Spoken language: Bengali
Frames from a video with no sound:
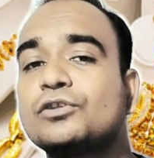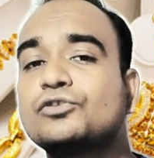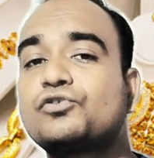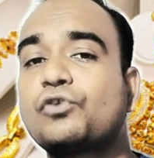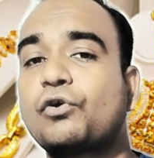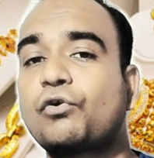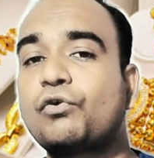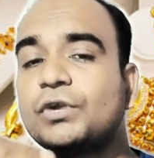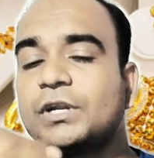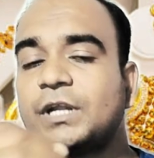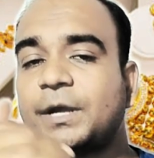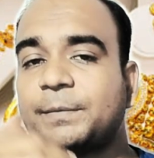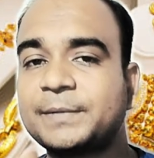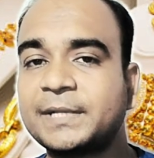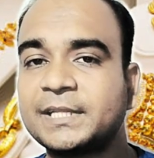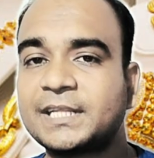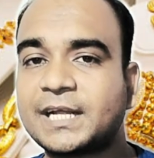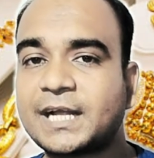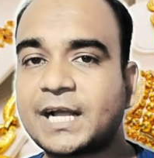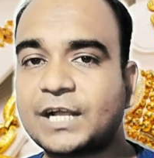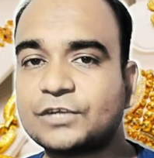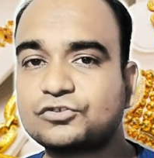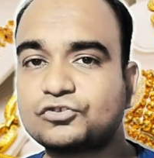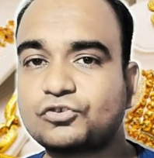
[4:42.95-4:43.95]
যখনই আপনাদের
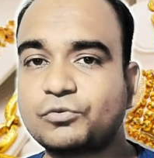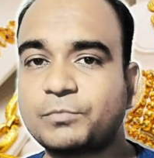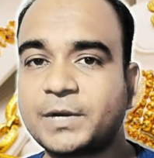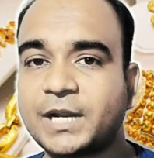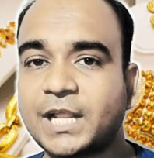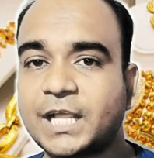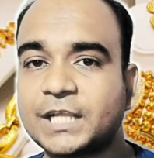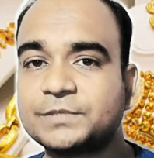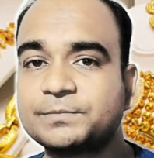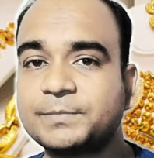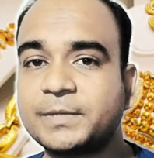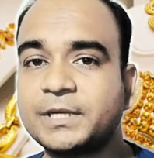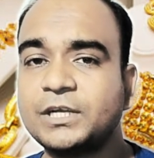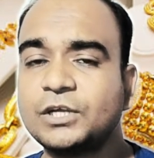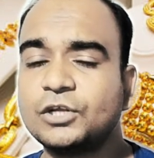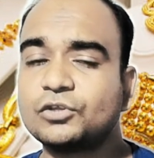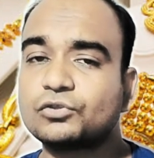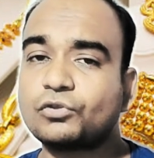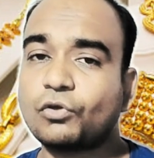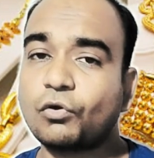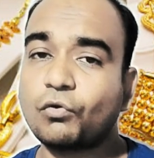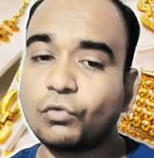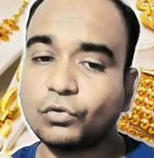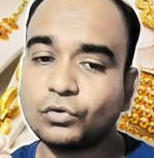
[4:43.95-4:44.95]
কাস্টমার আসবে
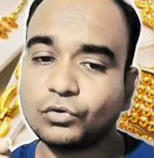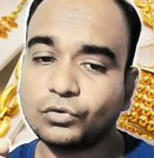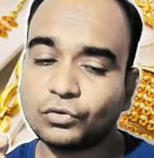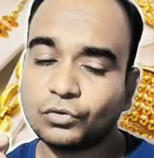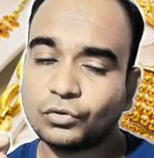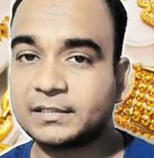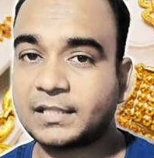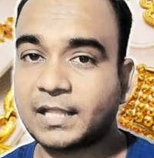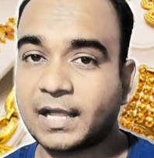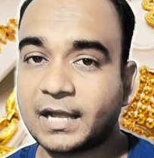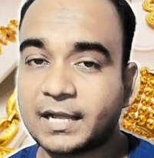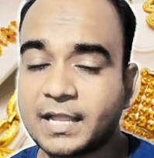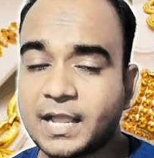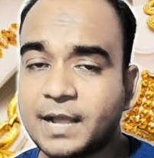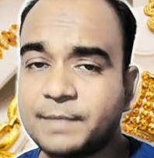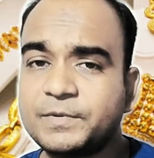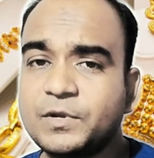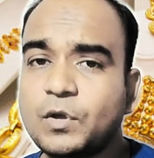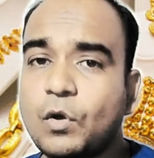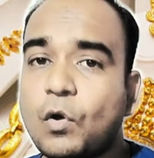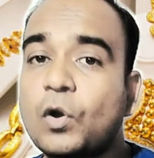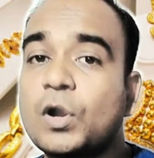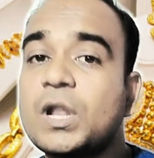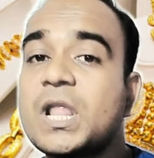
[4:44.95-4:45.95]
তখন তাকে
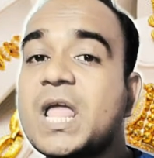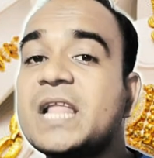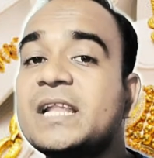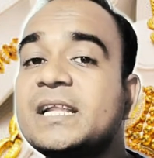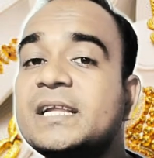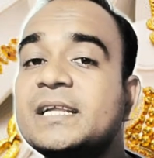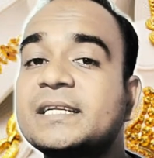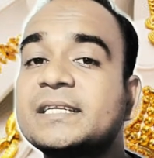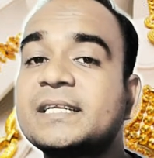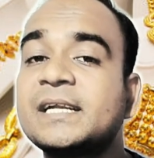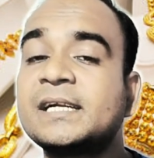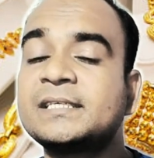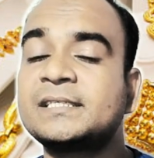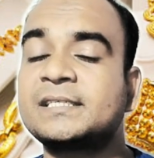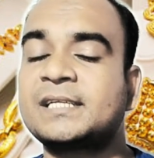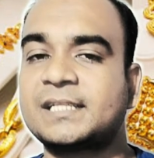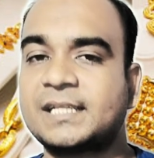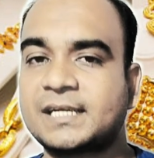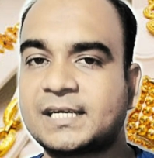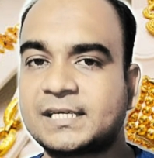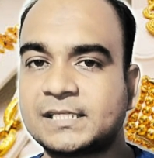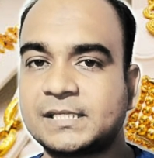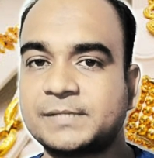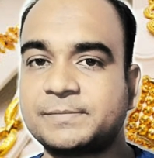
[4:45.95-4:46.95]
আপনি অনলাইনে রেটটা
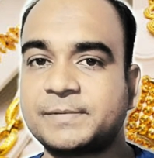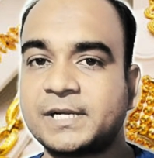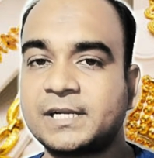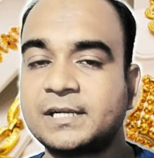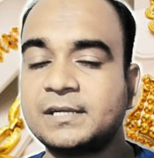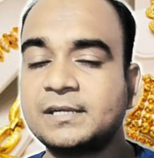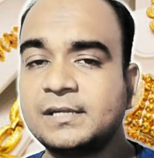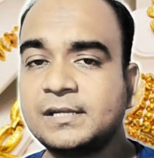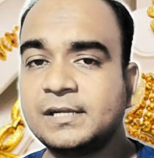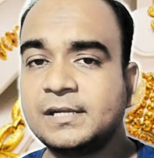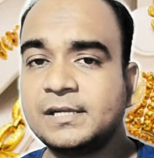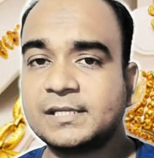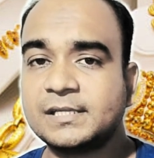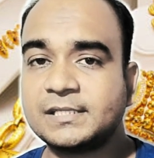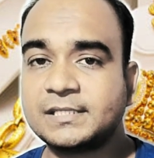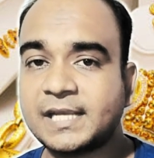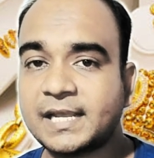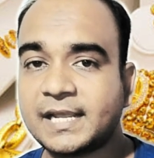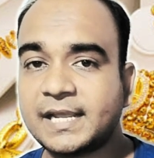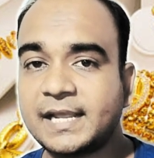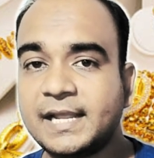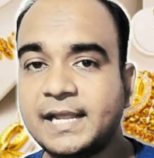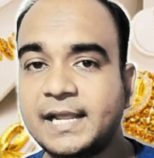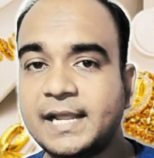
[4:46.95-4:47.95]
দেখাতে পারেন যে
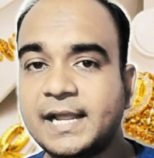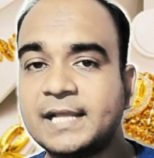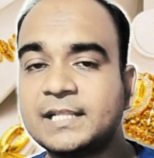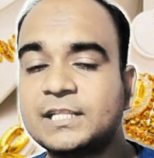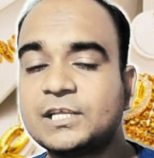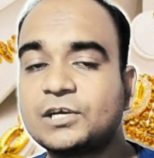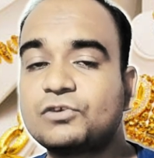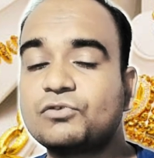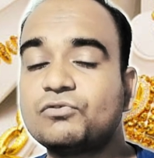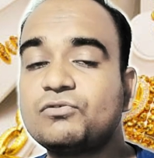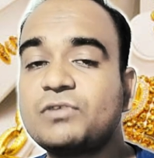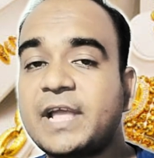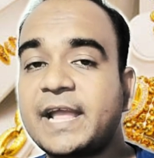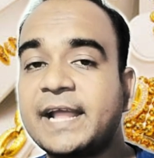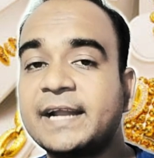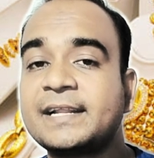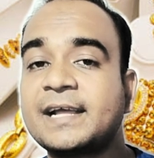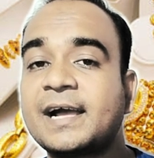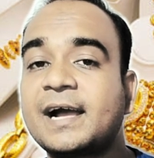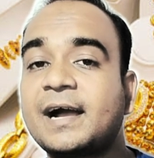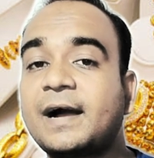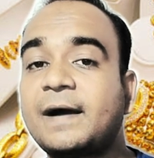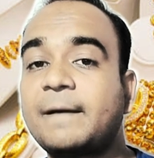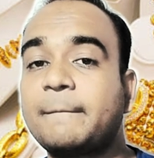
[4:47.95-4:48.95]
এ দেখুন
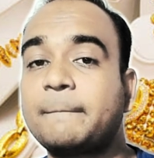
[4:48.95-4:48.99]
এটা